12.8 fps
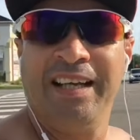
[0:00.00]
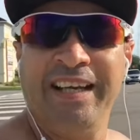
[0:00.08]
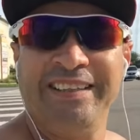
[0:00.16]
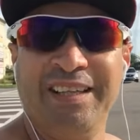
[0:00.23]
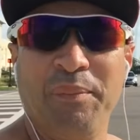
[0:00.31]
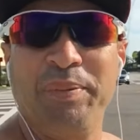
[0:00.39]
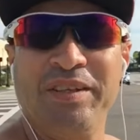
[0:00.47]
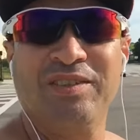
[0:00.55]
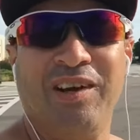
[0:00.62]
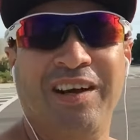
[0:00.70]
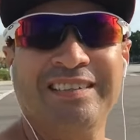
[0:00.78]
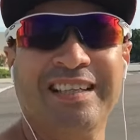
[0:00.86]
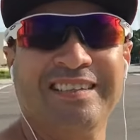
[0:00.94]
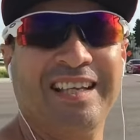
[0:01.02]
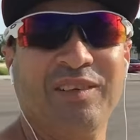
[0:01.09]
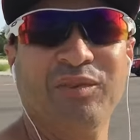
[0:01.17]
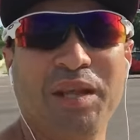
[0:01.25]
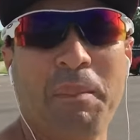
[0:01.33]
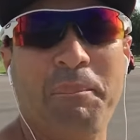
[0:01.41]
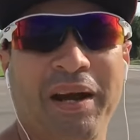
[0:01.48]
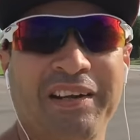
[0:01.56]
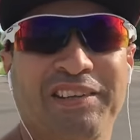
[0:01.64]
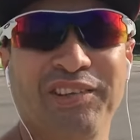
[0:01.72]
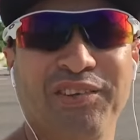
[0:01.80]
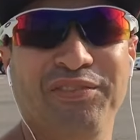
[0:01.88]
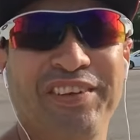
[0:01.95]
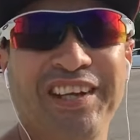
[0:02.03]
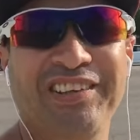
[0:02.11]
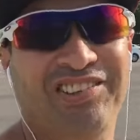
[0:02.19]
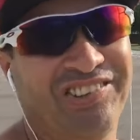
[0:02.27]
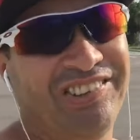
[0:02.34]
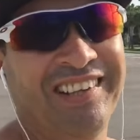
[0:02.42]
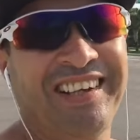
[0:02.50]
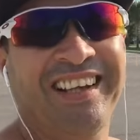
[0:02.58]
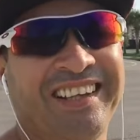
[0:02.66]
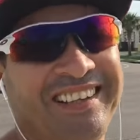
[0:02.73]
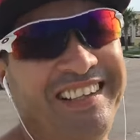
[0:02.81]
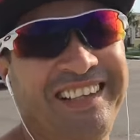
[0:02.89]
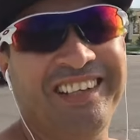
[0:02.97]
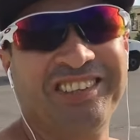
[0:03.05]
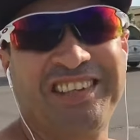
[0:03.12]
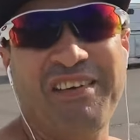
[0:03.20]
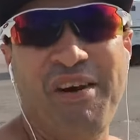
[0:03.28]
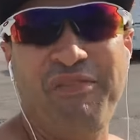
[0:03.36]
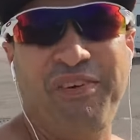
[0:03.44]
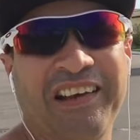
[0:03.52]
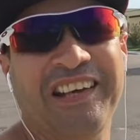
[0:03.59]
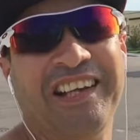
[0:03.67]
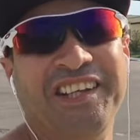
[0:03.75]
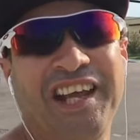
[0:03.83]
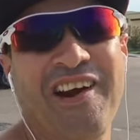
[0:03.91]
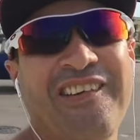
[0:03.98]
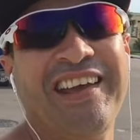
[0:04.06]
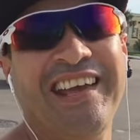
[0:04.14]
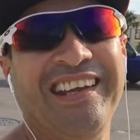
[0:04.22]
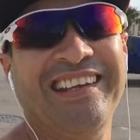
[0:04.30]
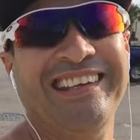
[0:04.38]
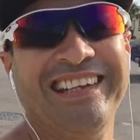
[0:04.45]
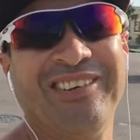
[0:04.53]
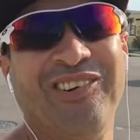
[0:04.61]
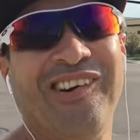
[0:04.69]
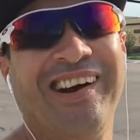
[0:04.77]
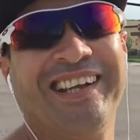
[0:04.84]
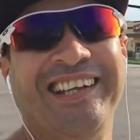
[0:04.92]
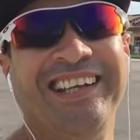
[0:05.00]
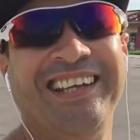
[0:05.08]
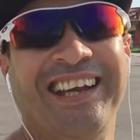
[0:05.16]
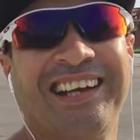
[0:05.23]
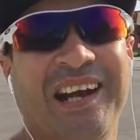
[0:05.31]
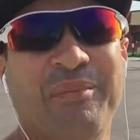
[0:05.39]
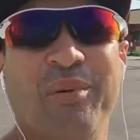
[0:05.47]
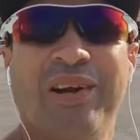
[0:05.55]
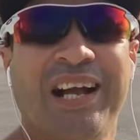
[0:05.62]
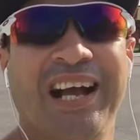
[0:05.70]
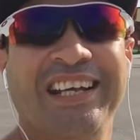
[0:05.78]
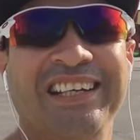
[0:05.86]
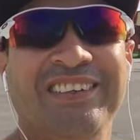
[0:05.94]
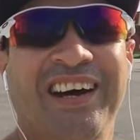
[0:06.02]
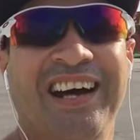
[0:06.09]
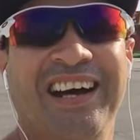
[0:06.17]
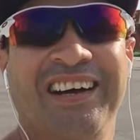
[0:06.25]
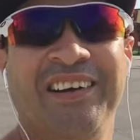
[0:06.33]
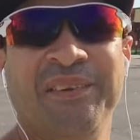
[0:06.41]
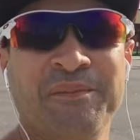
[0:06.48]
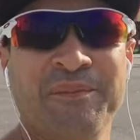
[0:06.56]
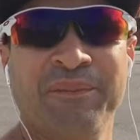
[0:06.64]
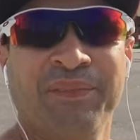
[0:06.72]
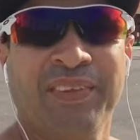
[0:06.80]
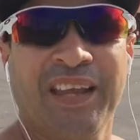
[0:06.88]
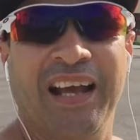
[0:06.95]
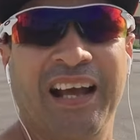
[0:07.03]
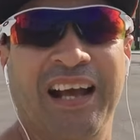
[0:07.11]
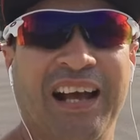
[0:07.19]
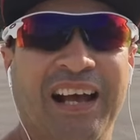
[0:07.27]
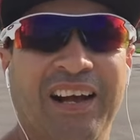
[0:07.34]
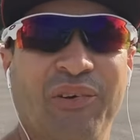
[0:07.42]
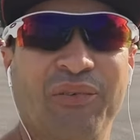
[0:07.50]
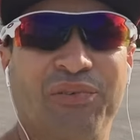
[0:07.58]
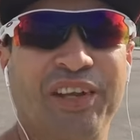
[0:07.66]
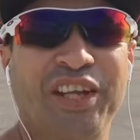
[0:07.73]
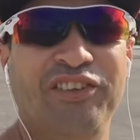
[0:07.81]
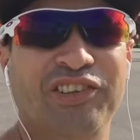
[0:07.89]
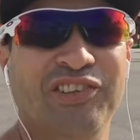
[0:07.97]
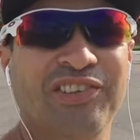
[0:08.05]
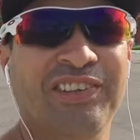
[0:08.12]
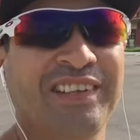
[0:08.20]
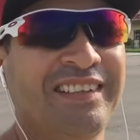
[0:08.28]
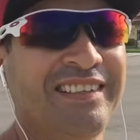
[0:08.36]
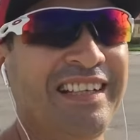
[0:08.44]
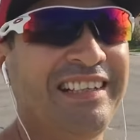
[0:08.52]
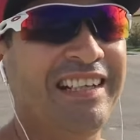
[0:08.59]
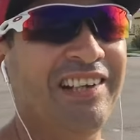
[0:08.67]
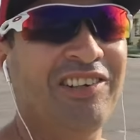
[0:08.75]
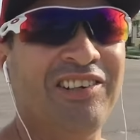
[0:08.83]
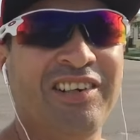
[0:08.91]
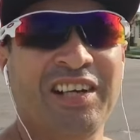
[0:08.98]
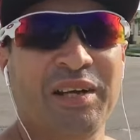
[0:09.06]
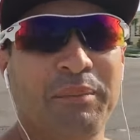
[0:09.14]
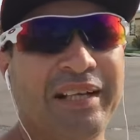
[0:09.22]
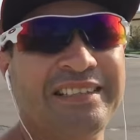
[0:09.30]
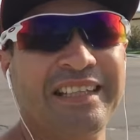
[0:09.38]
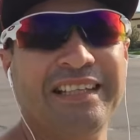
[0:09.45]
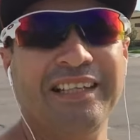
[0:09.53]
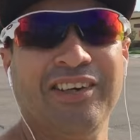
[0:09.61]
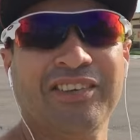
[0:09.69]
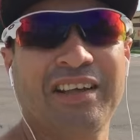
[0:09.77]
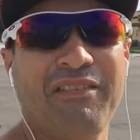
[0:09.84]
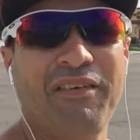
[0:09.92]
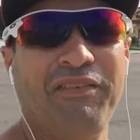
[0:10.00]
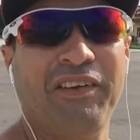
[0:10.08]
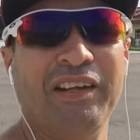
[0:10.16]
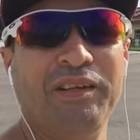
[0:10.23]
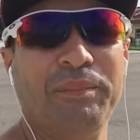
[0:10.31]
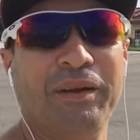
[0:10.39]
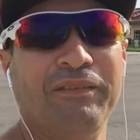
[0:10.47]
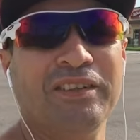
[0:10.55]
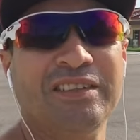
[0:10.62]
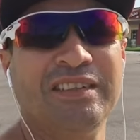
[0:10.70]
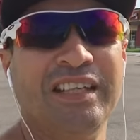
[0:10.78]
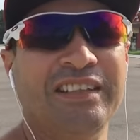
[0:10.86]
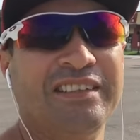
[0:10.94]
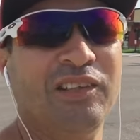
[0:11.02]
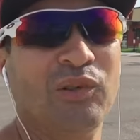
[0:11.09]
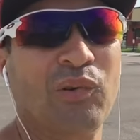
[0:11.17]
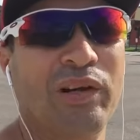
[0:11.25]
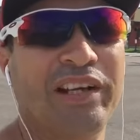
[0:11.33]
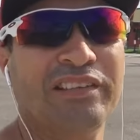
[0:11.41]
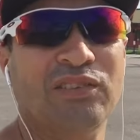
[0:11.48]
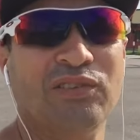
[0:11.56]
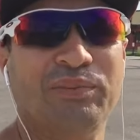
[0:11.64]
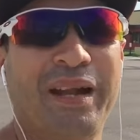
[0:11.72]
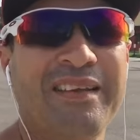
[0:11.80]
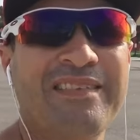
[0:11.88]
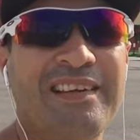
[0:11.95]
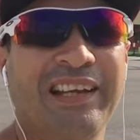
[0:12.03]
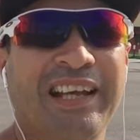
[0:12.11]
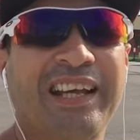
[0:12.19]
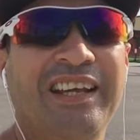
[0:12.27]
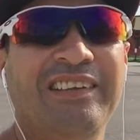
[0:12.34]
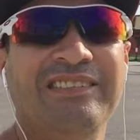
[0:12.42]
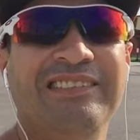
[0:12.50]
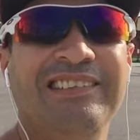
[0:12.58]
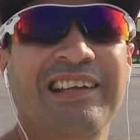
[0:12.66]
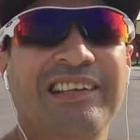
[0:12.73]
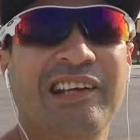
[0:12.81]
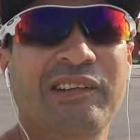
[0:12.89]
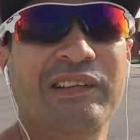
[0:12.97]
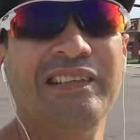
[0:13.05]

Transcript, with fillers: Então, pessoal, essa é a segunda parte do vídeo que eu estava falando e alguém ligou aqui e acabou caindo a, a, o vídeo, entendeu? Mas é que nem eu estava falando para vocês, que eu conheço os brasileiros, entendeu?